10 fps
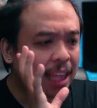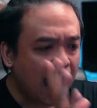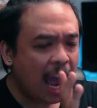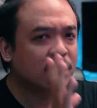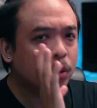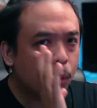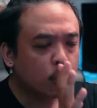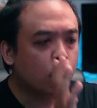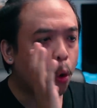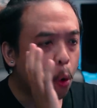ถ้าสมมุติ
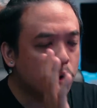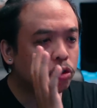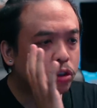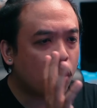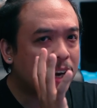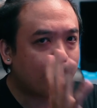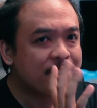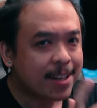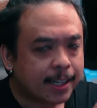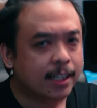คุณต้องนำ
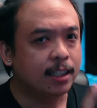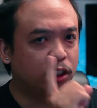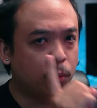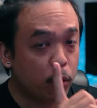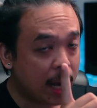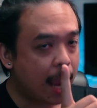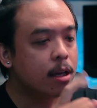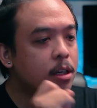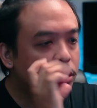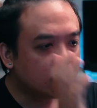เสนอ สมมุตินะ
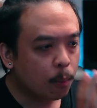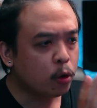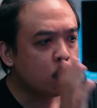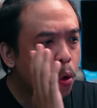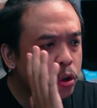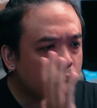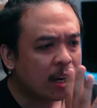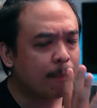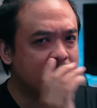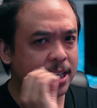สมมุติคุณต้อง
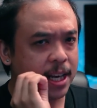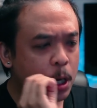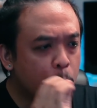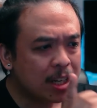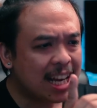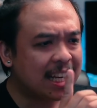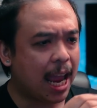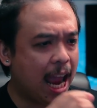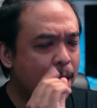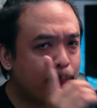นำเสนอเรื่องนี้
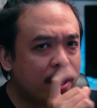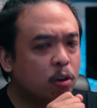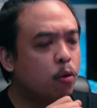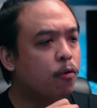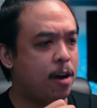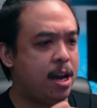ให้เพื่อนคุณฟั